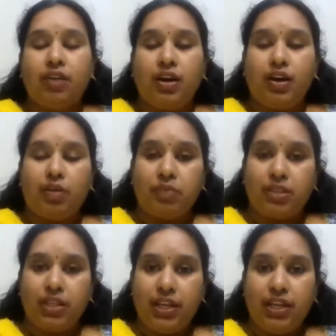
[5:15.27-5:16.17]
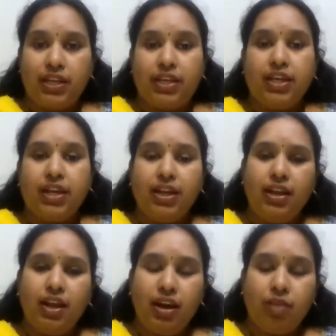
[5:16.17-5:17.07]
ஆஹ் மிதிலையில இருக்க
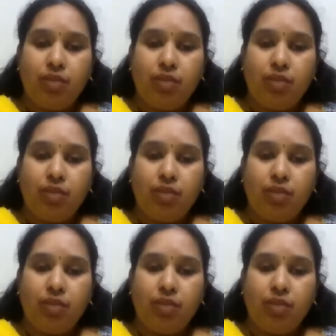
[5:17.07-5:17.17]
எல்லார்